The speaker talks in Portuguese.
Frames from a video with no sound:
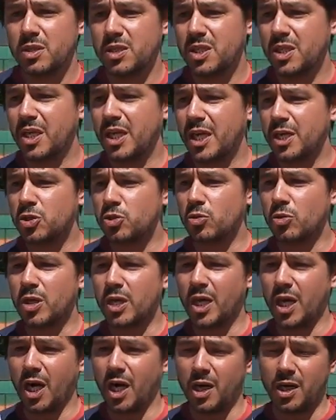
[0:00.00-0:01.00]
que é
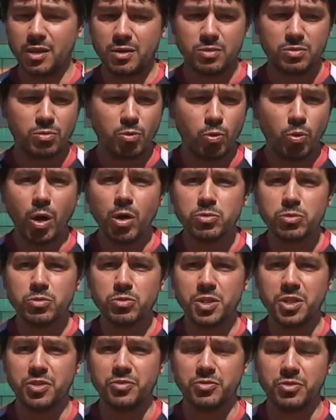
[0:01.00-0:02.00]
jogar o alto
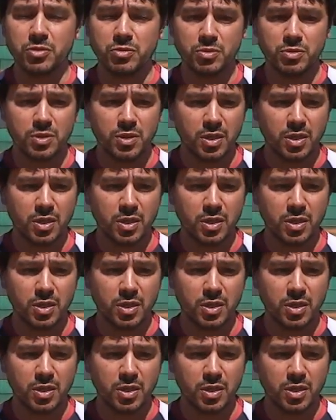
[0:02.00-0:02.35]
nível.